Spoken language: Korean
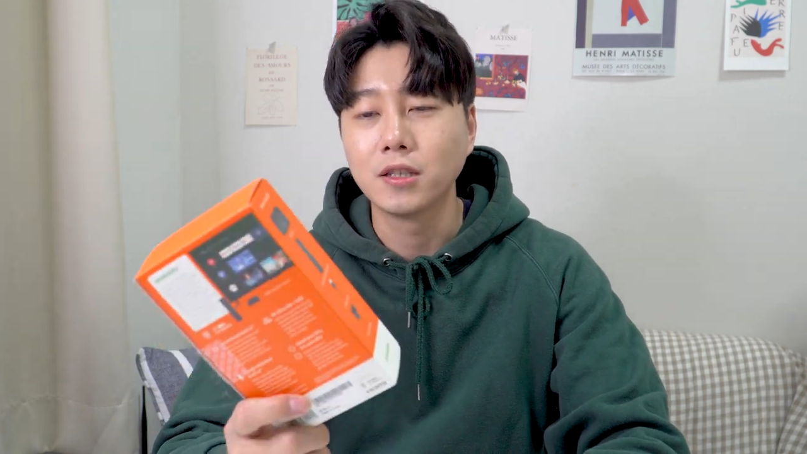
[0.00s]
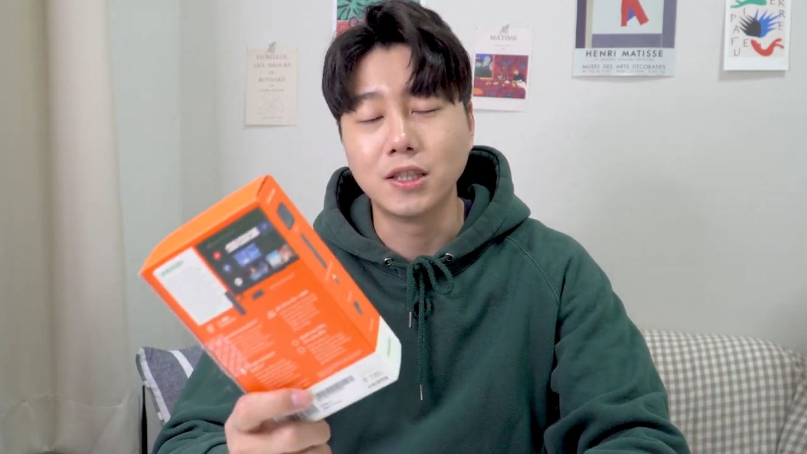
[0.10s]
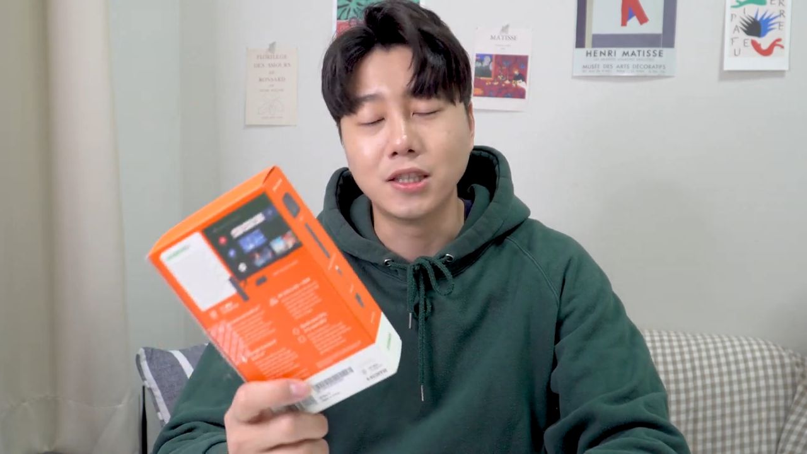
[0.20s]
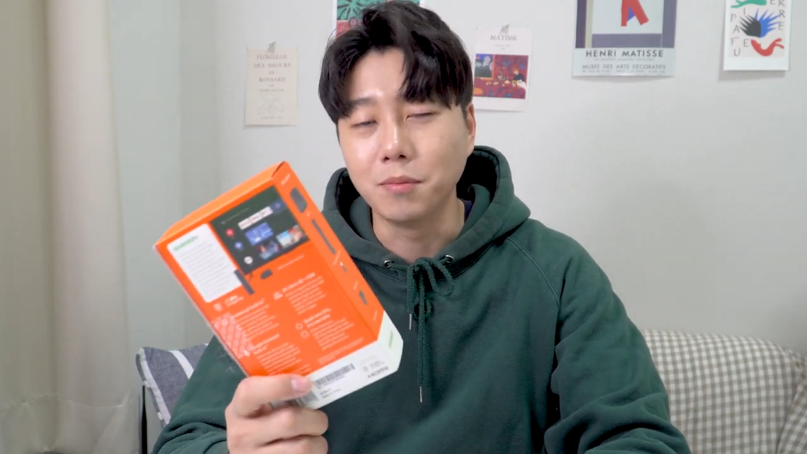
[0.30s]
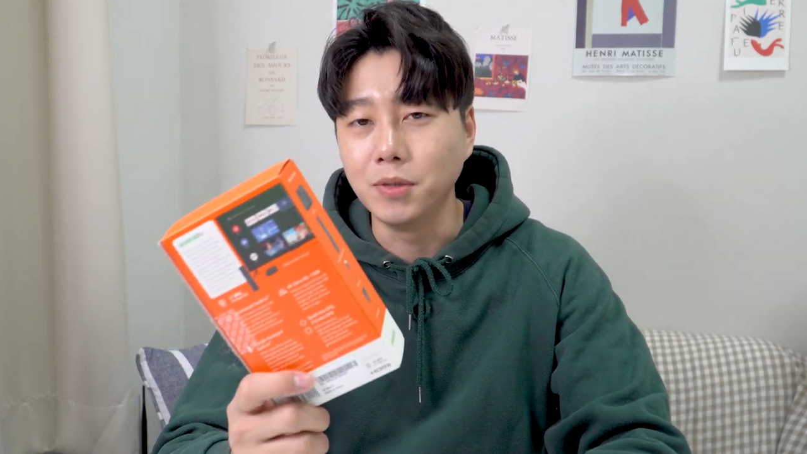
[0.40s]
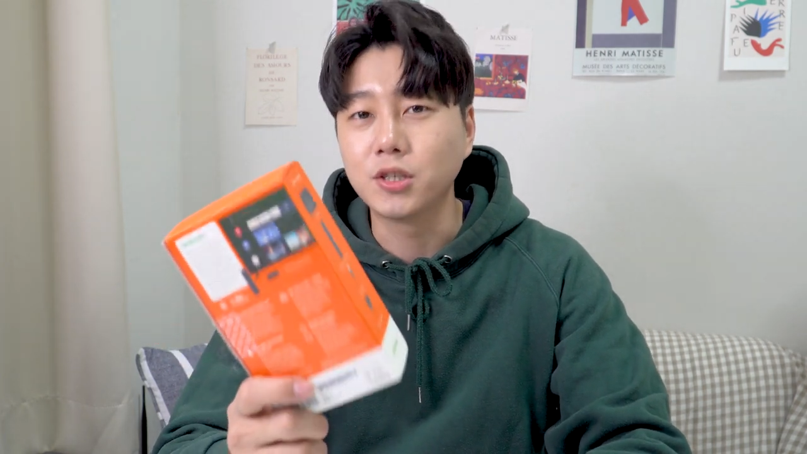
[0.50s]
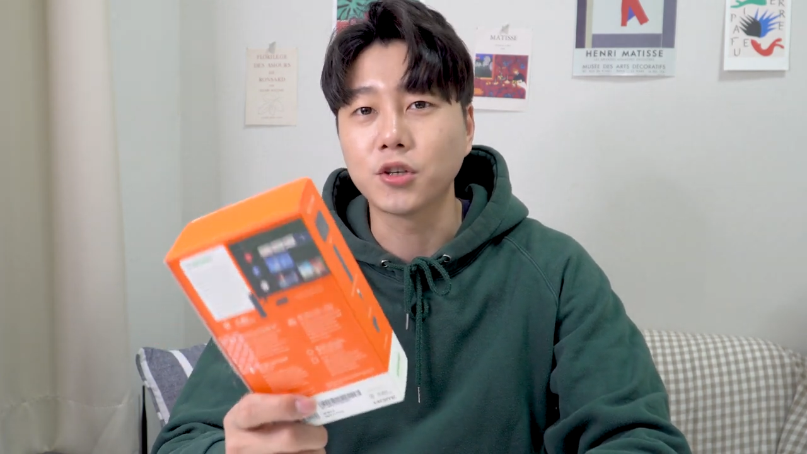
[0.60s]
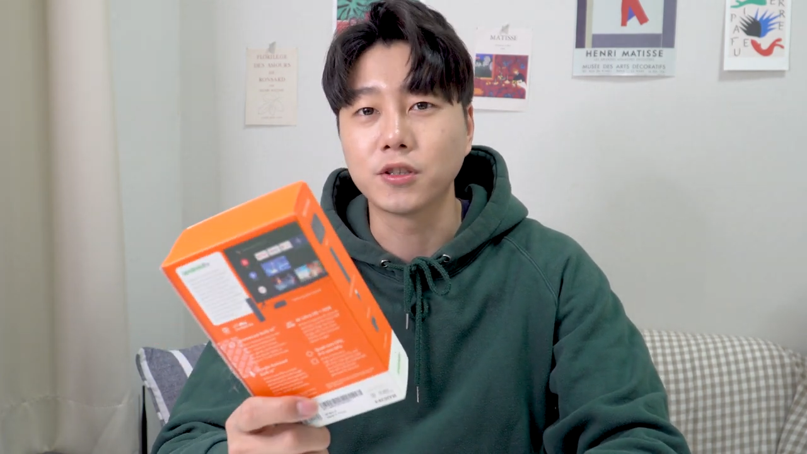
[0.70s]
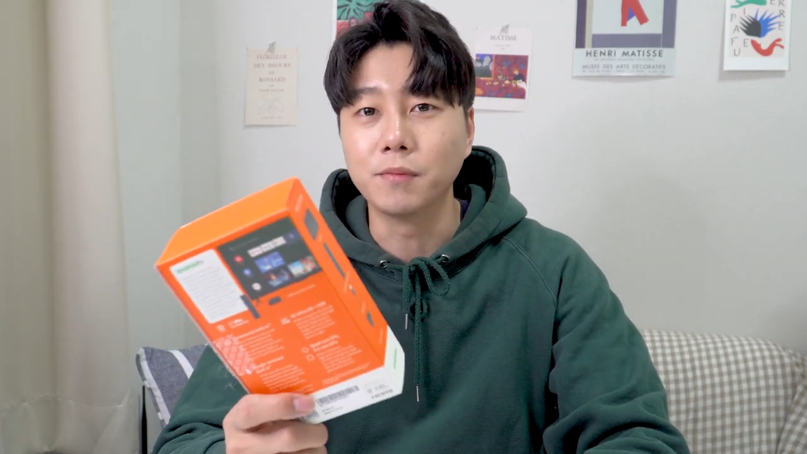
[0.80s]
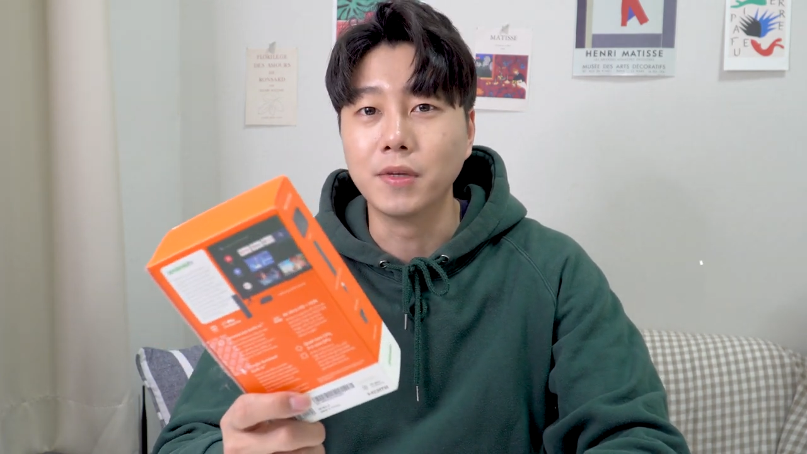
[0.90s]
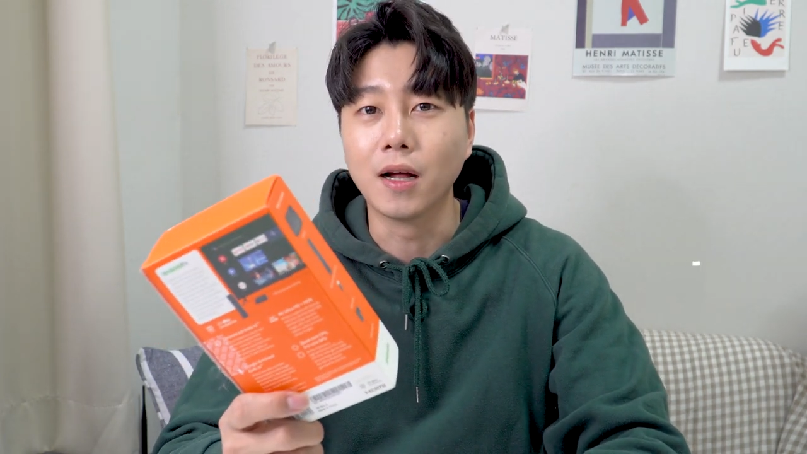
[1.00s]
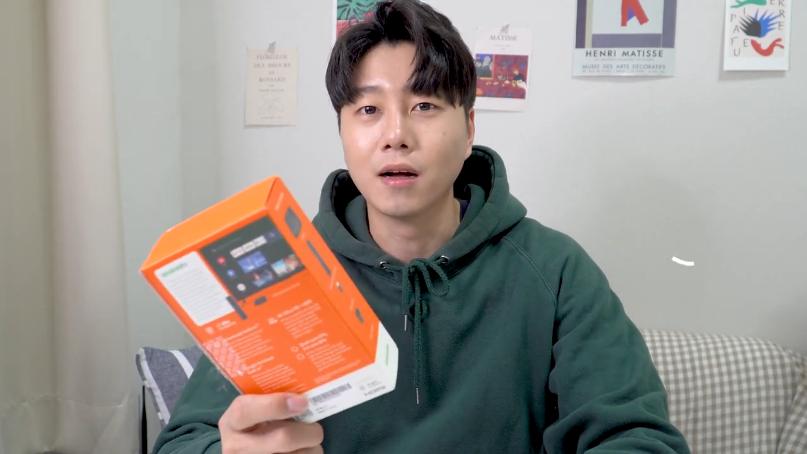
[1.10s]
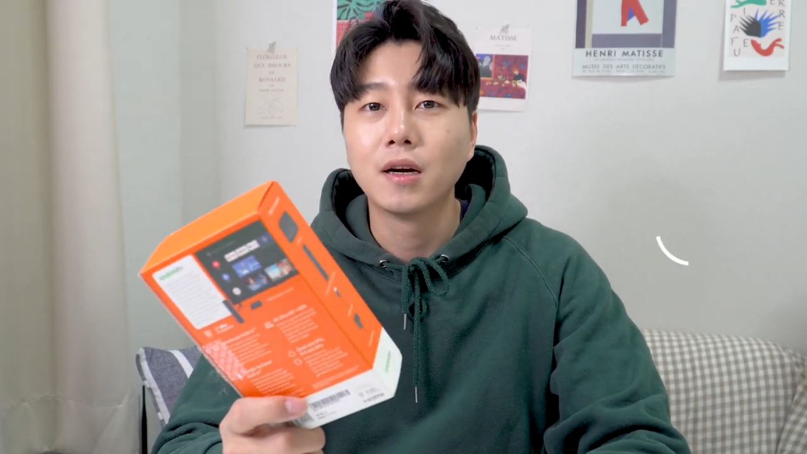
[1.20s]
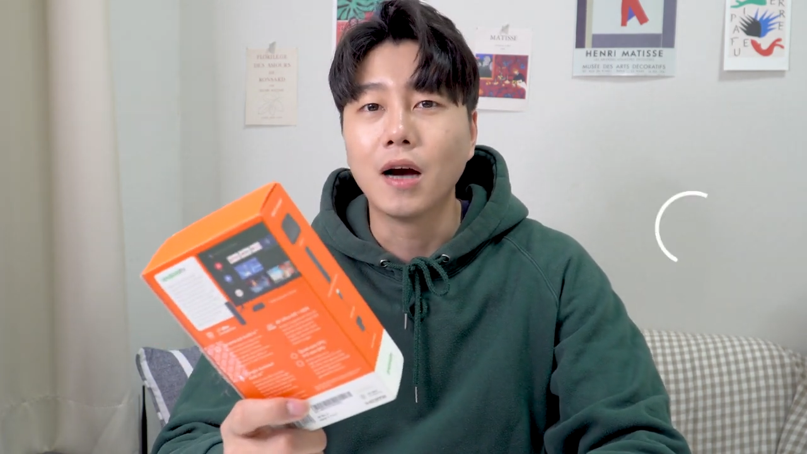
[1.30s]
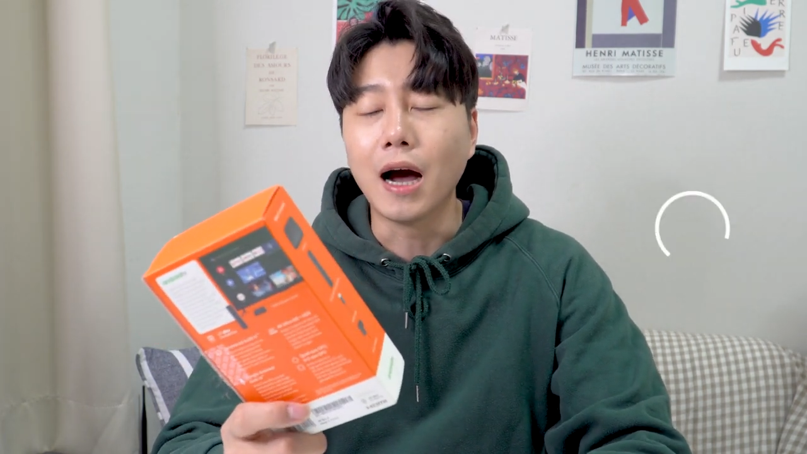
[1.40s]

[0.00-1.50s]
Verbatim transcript: 진짜 미쳤습니다.